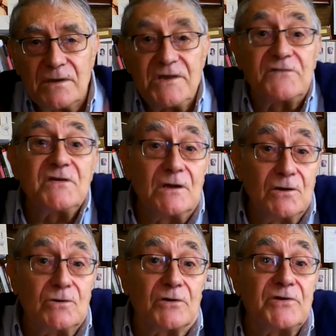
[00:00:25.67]
Y a-t-il
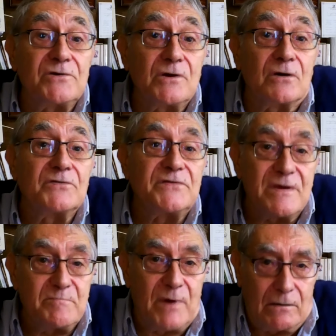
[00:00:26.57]
encore d'ailleurs un
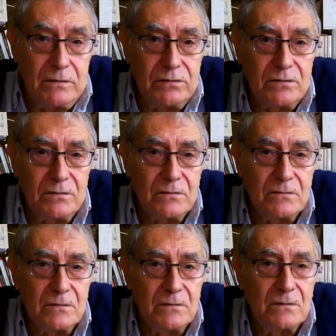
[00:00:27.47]
débat
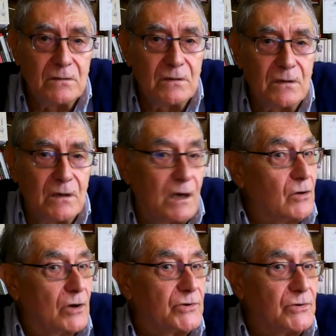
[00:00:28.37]

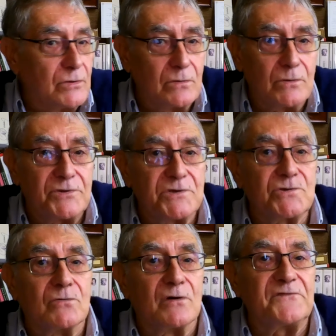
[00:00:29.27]
alors que le
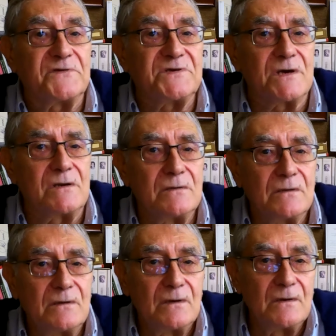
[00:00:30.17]
discours officiel
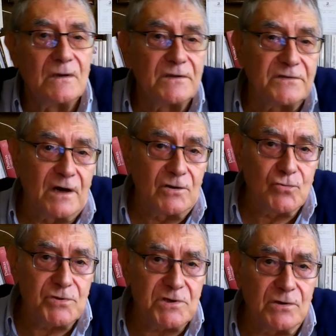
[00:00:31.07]
dans
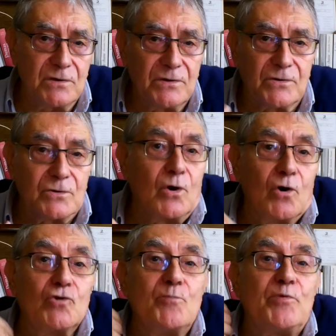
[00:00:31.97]
nous dire
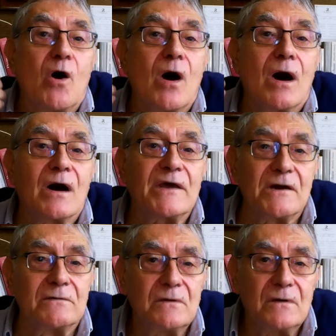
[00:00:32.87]
qu'on ne peut
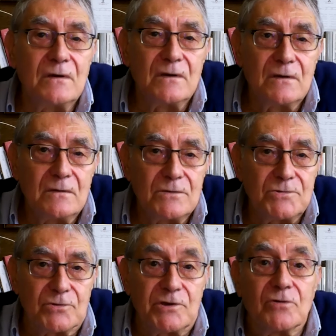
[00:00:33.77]
rien
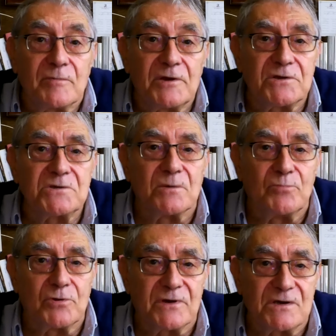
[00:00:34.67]
sur des domaines qui
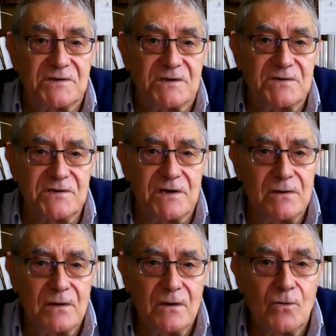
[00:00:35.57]
sont pourtant
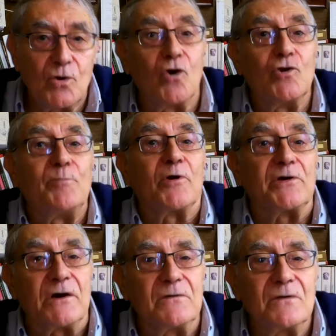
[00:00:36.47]
essentiels. On ne peut
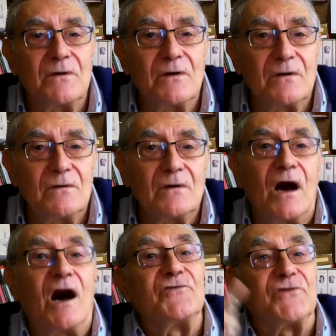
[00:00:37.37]
rien
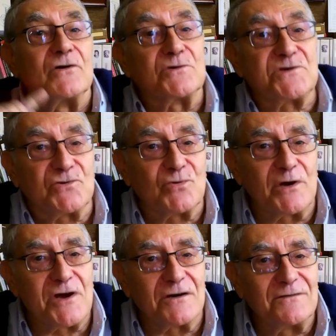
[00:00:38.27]
en tant que
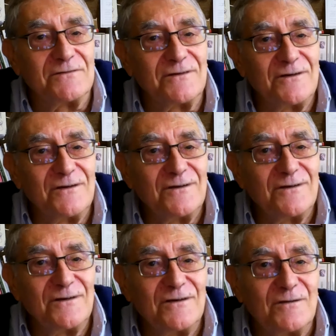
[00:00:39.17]
citoyen.
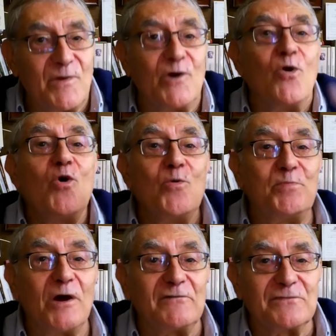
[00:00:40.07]
Et
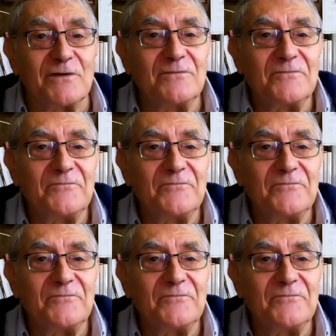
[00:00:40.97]
eux peuvent.